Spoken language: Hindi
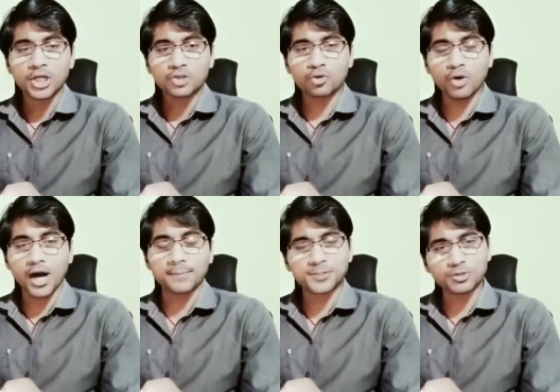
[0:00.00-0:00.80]
तो
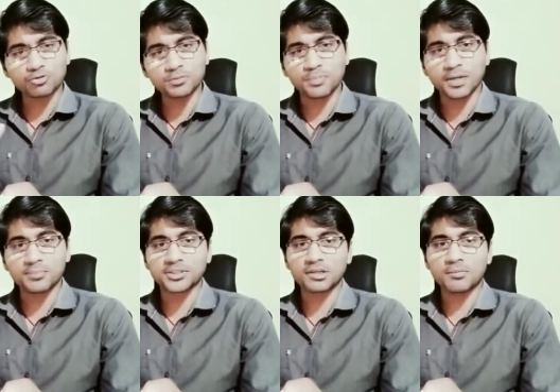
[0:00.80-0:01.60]
आपसे कुछ
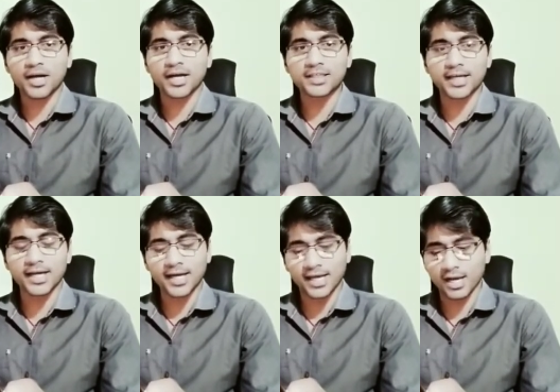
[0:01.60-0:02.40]
परमिशन मांगा जाएगा
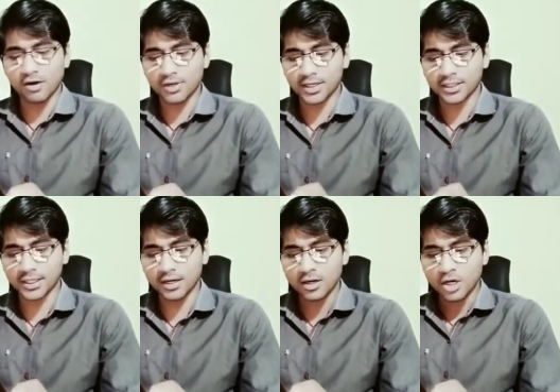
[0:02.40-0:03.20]
अलाउ कर
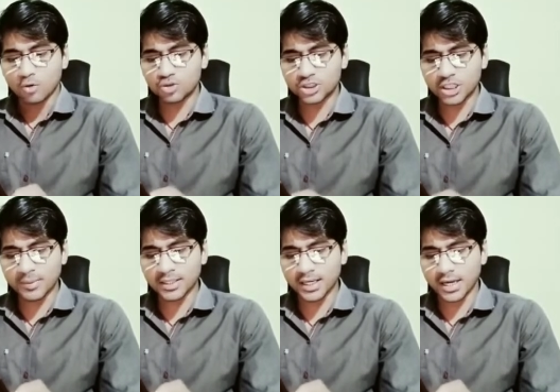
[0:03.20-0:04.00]
देना उसके
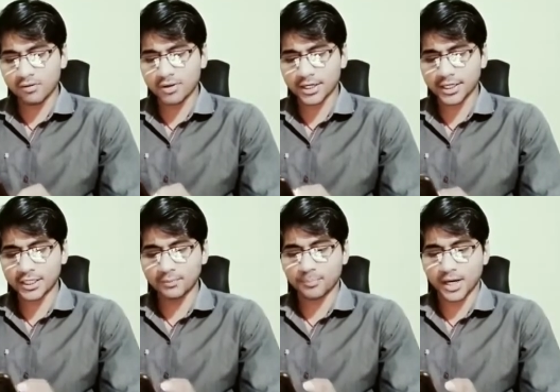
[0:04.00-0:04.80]
बाद अलाउ करने
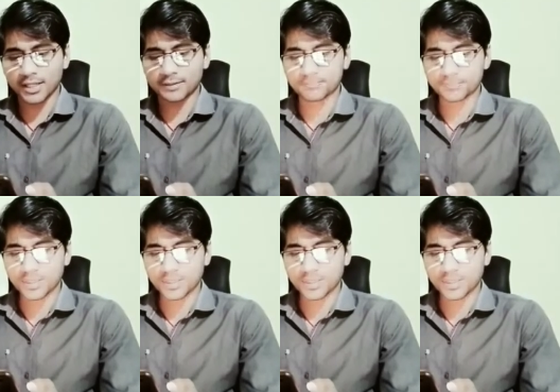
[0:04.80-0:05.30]
के बाद